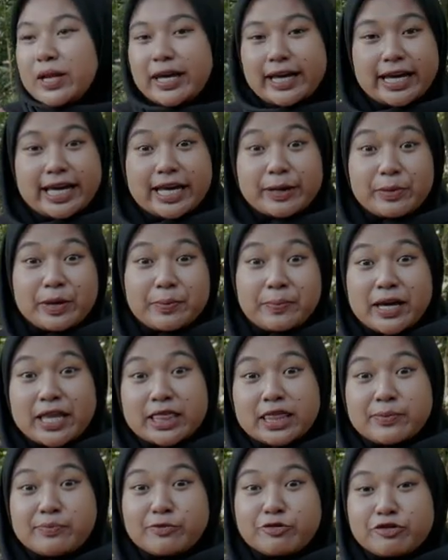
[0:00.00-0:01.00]
Black Army
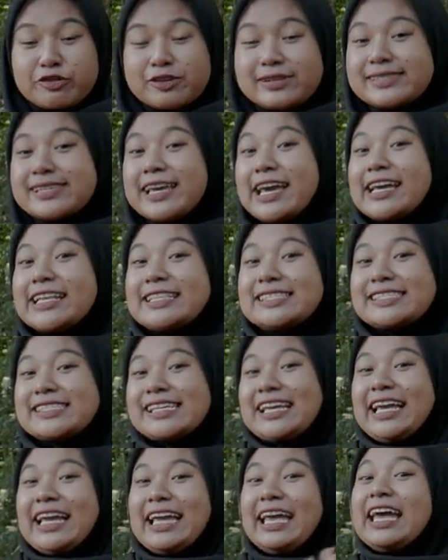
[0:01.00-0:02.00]
Phantom Full
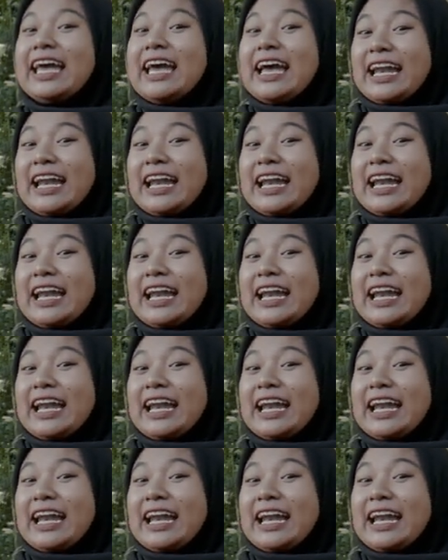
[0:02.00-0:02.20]
CNC.